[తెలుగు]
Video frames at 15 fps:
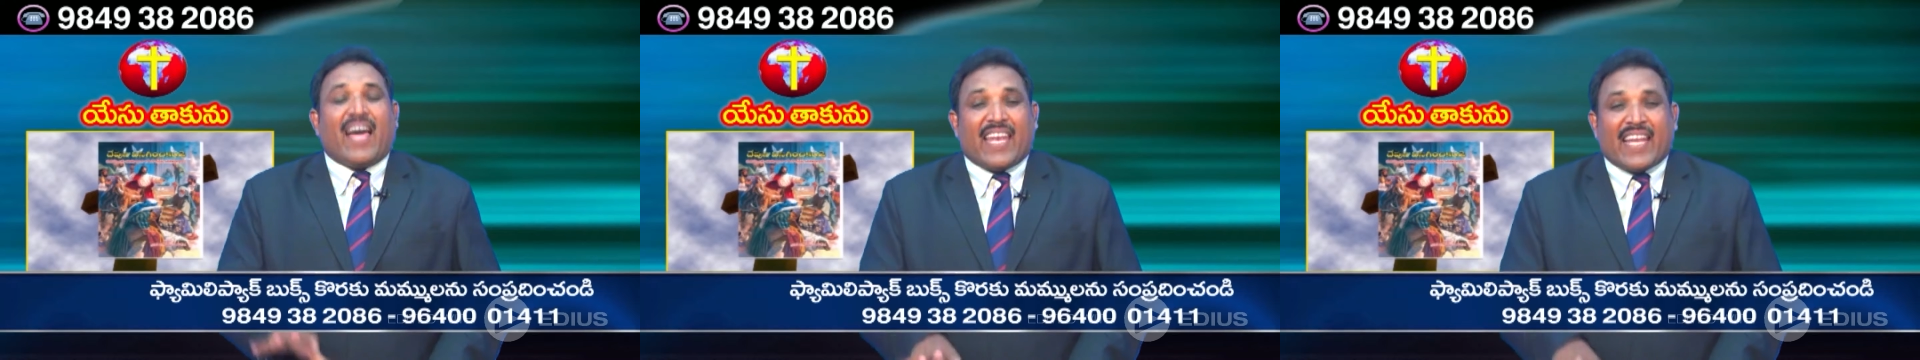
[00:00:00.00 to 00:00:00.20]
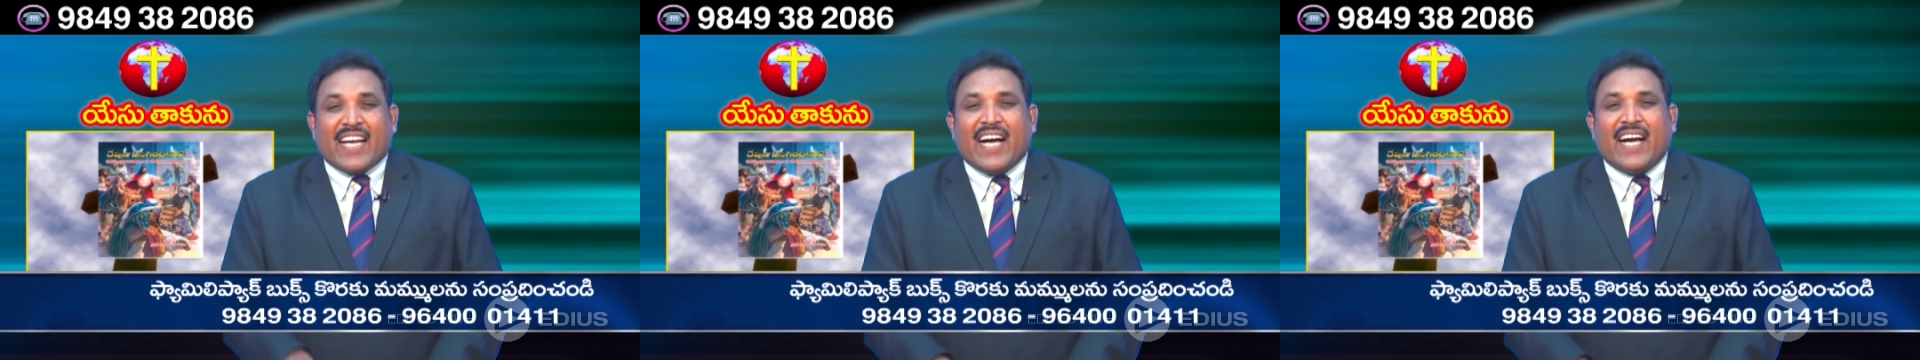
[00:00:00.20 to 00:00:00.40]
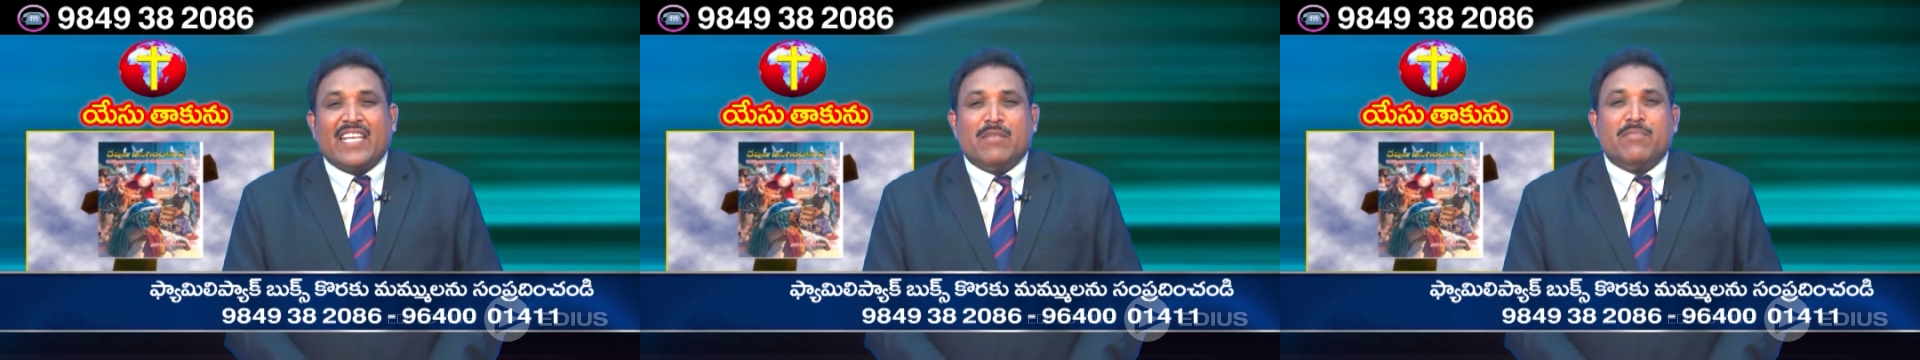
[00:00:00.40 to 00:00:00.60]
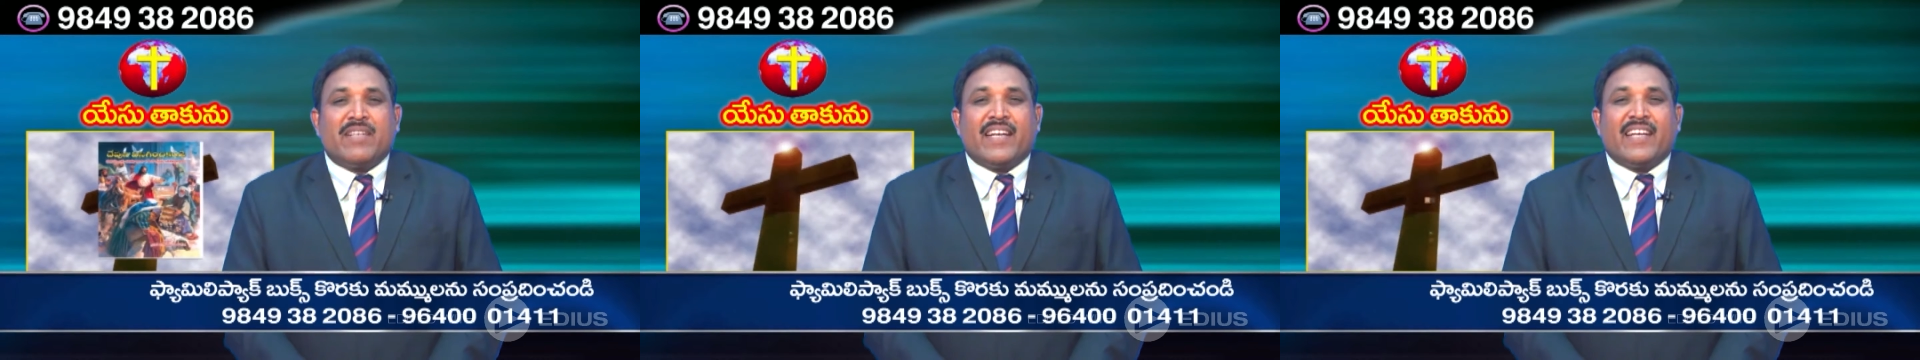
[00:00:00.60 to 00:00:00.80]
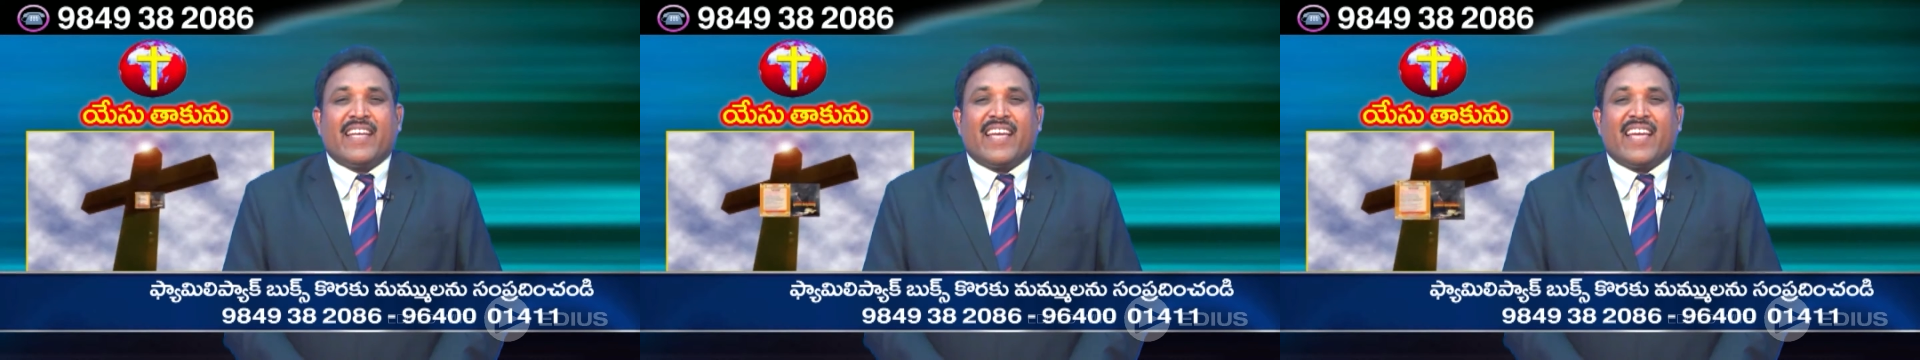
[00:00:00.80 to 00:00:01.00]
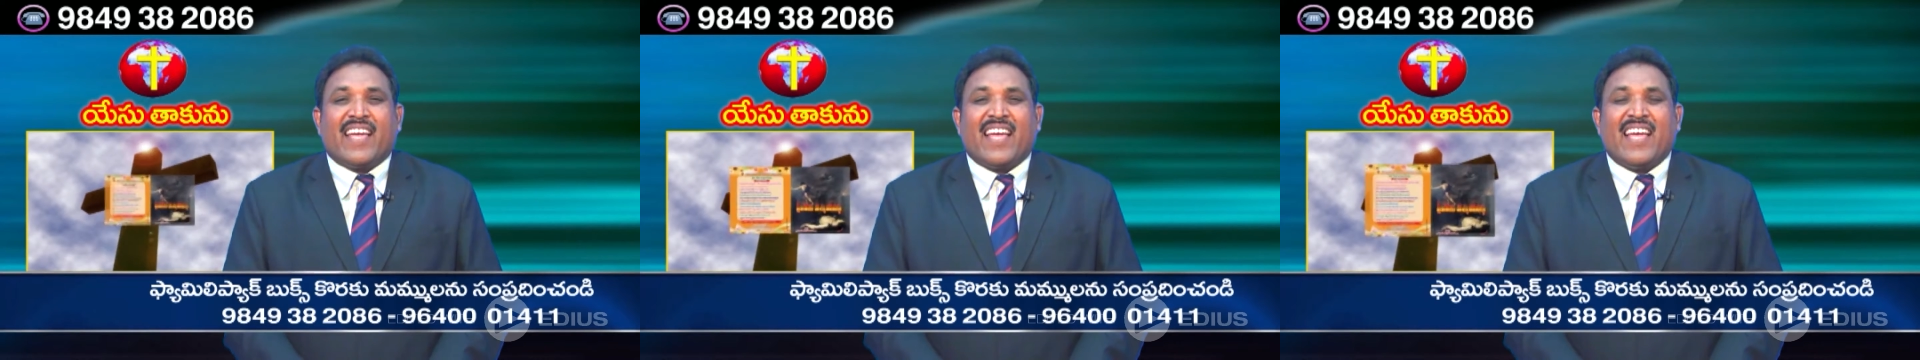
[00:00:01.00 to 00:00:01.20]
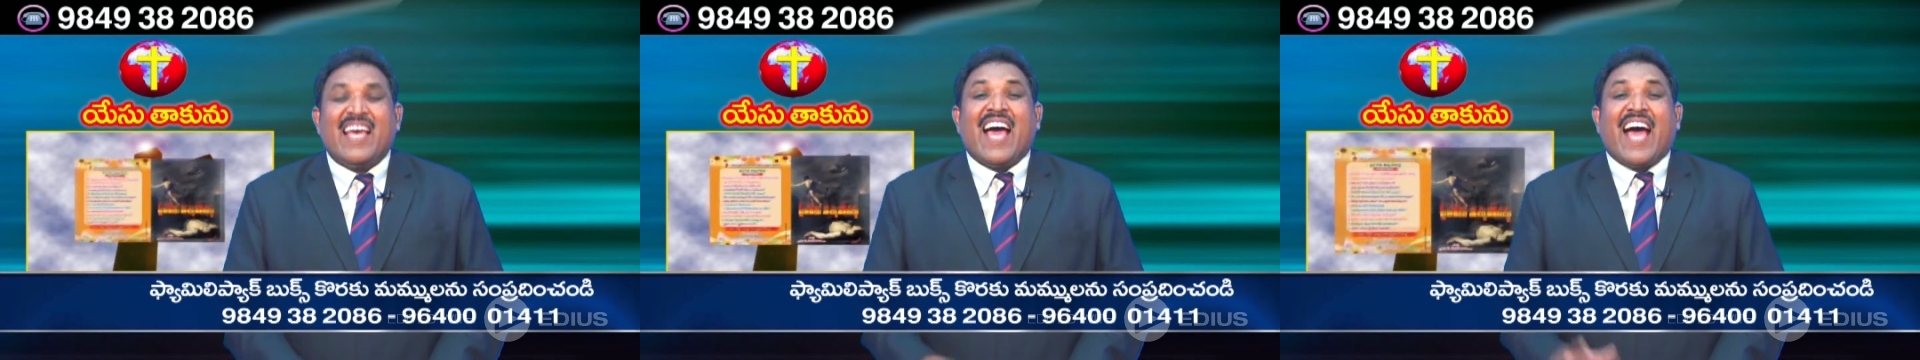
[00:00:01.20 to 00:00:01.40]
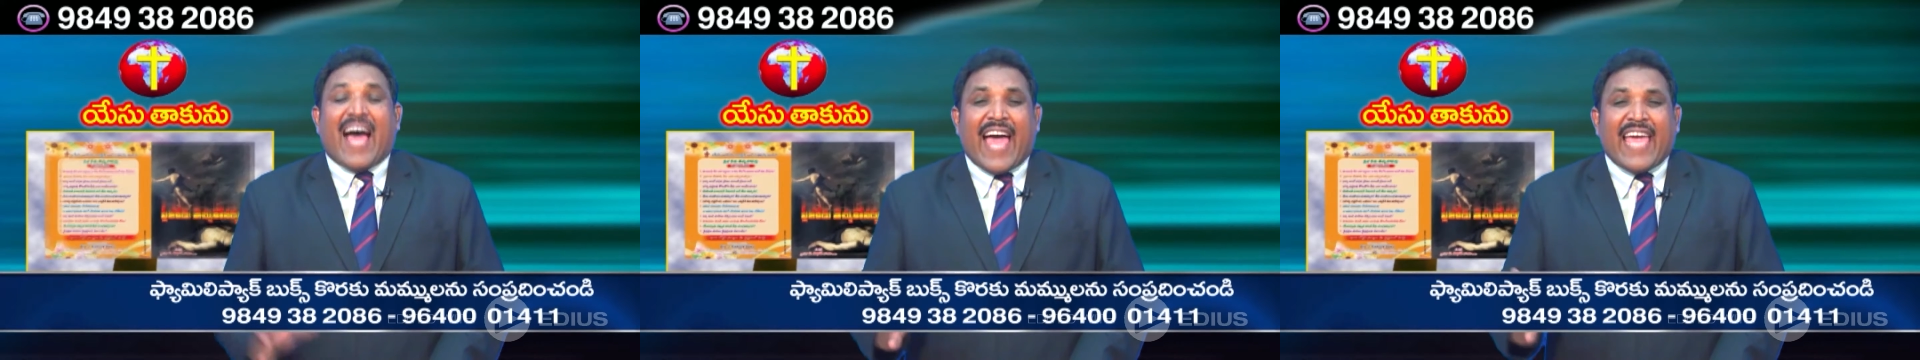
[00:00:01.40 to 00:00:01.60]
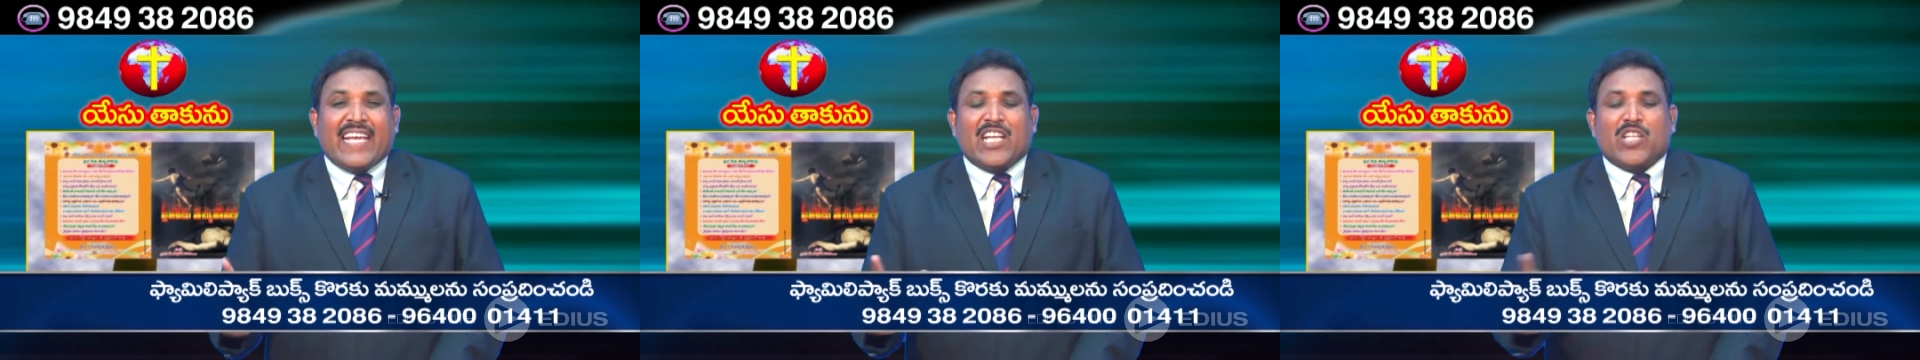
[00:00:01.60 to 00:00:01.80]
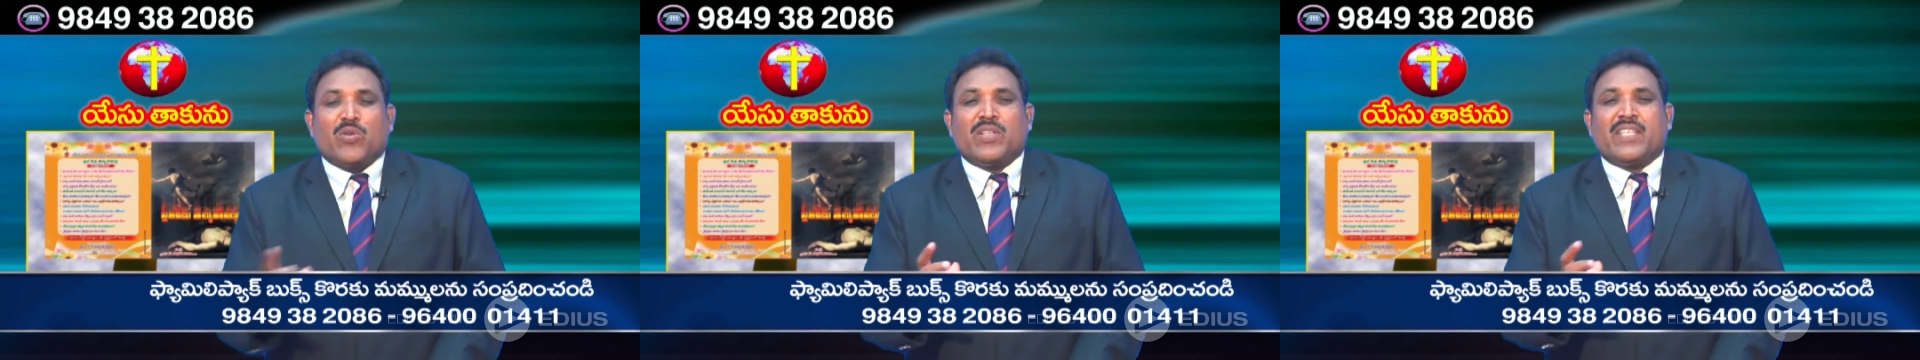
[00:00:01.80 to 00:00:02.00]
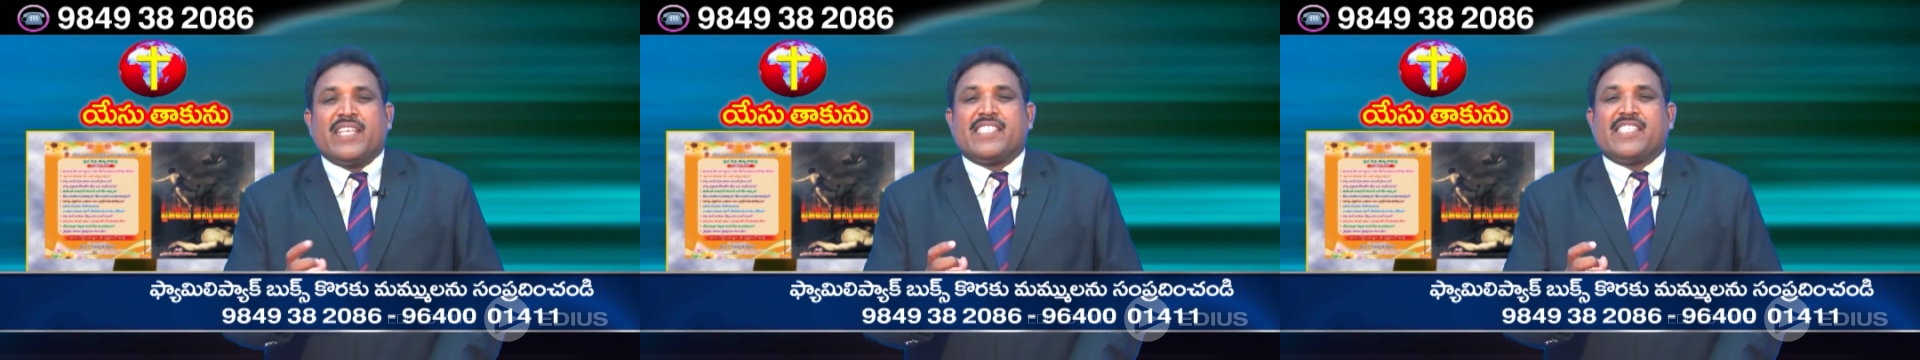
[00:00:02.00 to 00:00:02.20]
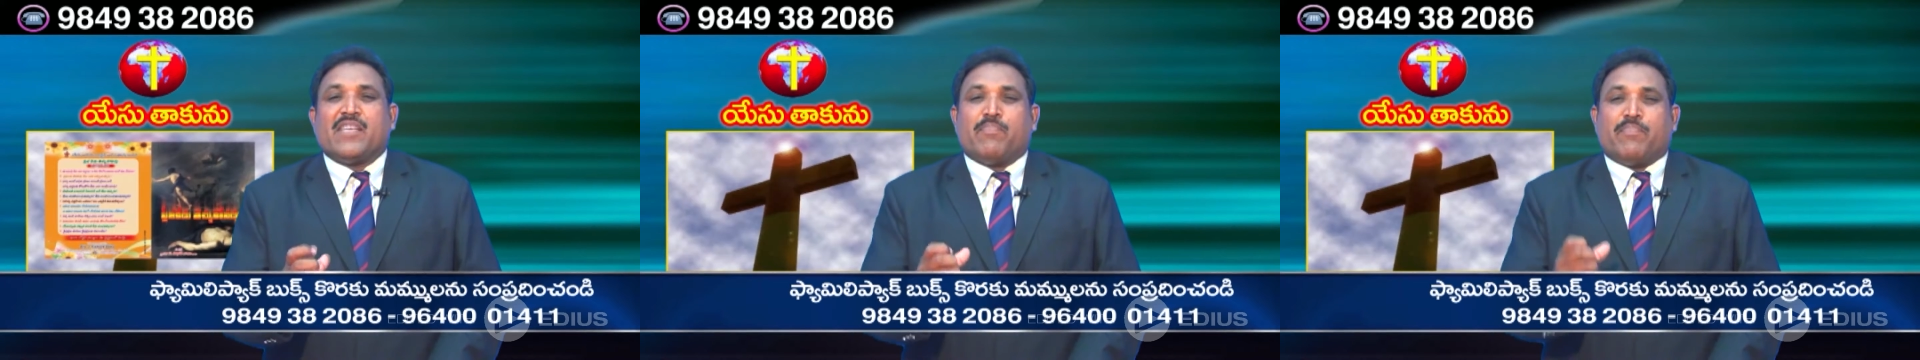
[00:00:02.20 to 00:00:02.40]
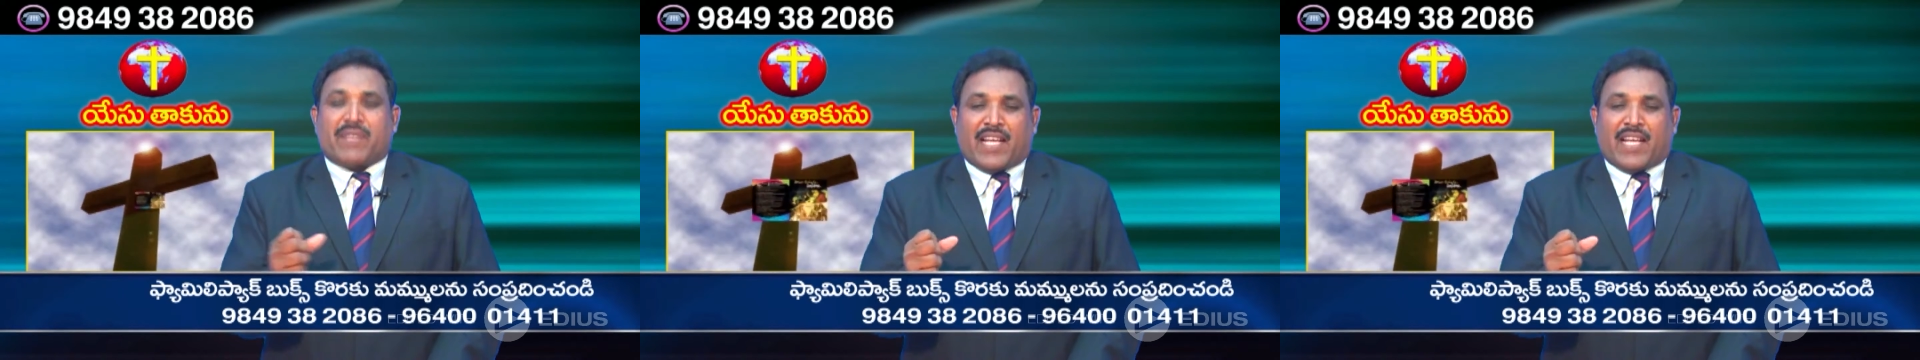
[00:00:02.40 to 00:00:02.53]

అనగా ఏమిటంటే ఐక్యతో చేసే